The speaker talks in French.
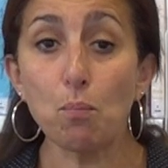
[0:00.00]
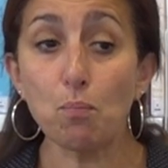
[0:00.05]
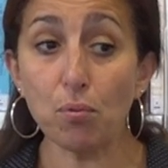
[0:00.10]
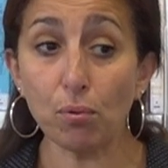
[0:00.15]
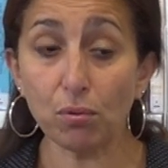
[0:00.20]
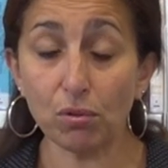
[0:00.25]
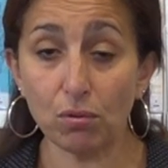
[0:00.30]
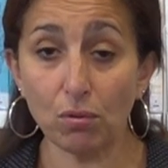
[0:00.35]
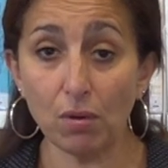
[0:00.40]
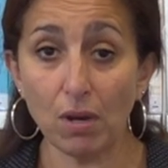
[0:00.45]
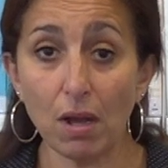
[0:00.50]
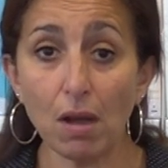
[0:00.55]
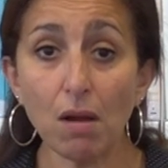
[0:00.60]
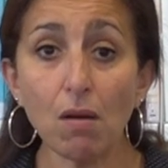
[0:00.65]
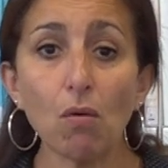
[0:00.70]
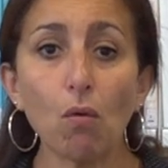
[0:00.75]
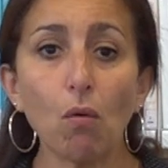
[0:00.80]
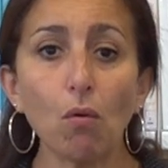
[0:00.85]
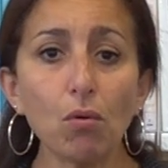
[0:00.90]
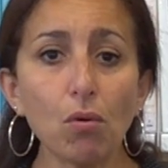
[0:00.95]
Pour cela,
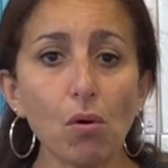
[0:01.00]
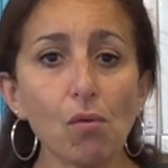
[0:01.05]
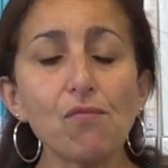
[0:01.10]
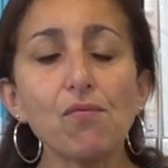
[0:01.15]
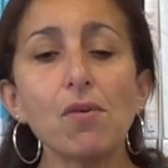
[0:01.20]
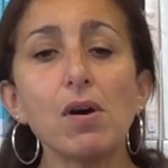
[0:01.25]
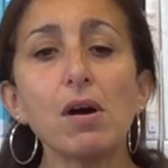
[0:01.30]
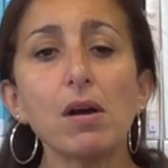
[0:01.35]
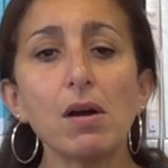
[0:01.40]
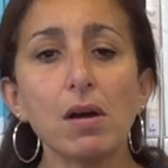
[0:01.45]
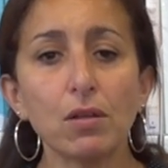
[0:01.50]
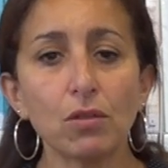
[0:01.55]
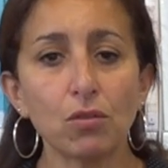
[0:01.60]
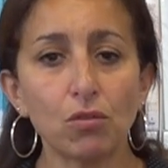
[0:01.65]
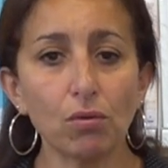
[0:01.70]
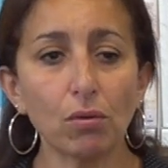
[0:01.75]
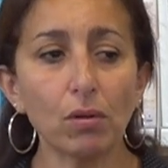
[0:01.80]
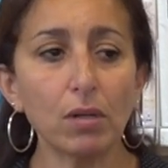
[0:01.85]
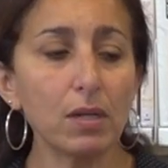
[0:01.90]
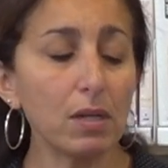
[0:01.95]
on l'envoie
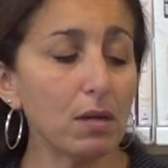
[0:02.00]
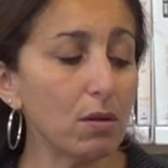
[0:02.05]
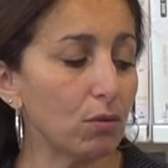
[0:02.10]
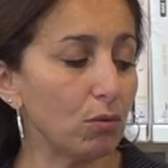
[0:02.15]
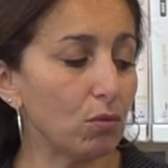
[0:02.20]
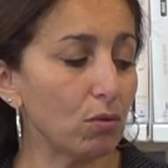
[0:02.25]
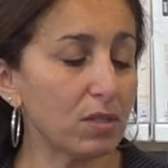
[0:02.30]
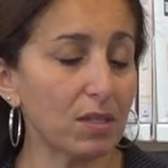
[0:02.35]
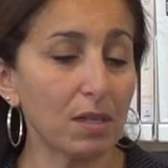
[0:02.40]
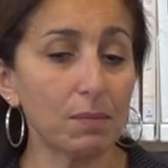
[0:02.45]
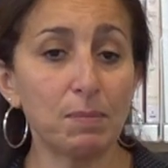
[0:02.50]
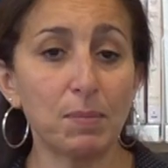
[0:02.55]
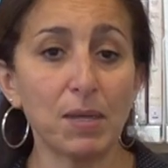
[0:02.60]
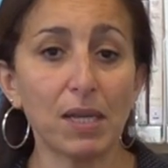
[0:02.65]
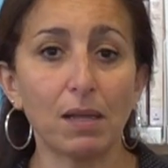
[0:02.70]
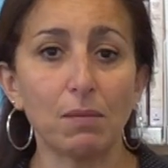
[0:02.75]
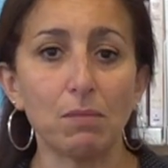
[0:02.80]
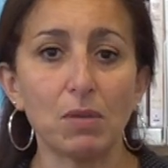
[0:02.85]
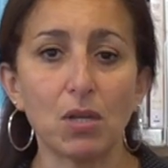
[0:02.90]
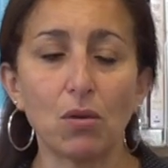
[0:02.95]
sur l'île de
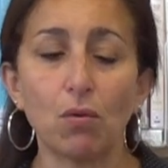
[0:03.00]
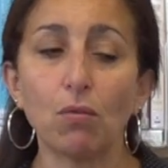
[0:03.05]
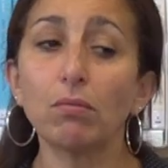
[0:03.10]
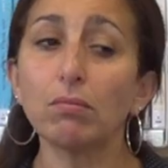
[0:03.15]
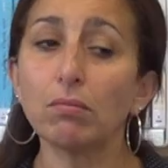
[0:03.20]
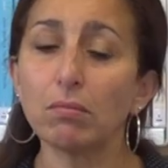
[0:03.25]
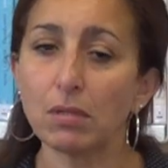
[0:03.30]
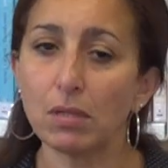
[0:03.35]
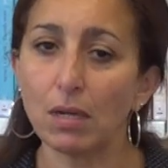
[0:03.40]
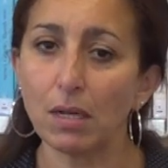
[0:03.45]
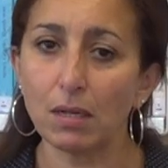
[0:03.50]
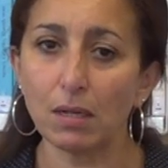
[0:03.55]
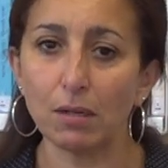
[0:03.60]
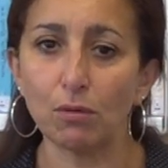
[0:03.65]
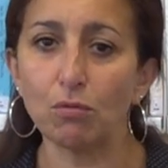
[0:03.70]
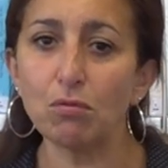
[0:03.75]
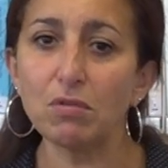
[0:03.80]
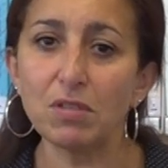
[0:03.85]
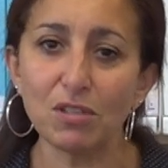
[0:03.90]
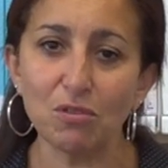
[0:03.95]
Saint-Pierre et Miquelon, c'est là que les
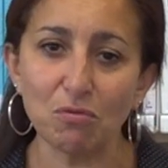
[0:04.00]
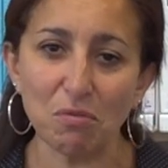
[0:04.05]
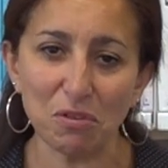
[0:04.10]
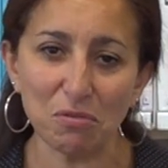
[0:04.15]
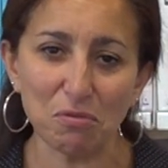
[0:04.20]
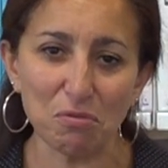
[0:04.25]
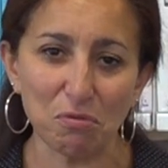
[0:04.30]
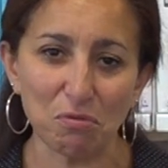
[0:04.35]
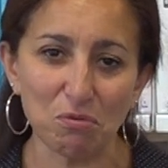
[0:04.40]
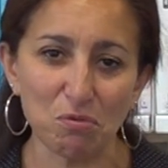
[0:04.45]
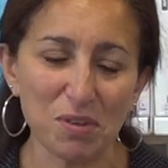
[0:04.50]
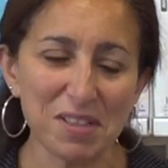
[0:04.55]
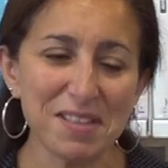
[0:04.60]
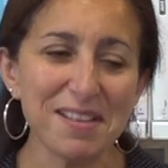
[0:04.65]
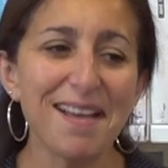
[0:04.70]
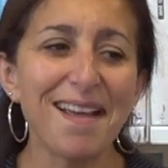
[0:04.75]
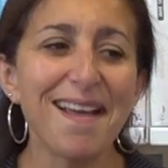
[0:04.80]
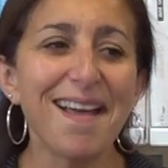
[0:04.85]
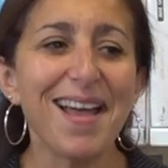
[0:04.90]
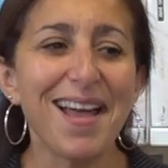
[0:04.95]
deux histoires se rejoignent,
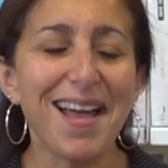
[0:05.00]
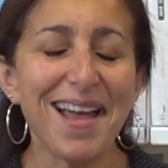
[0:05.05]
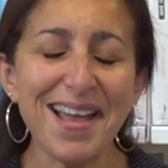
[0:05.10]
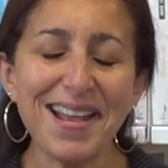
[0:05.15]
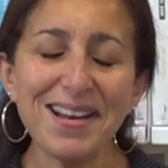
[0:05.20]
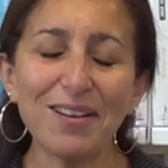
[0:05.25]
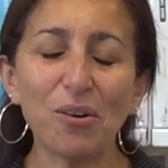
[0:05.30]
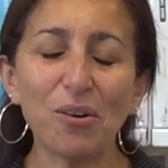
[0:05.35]
elle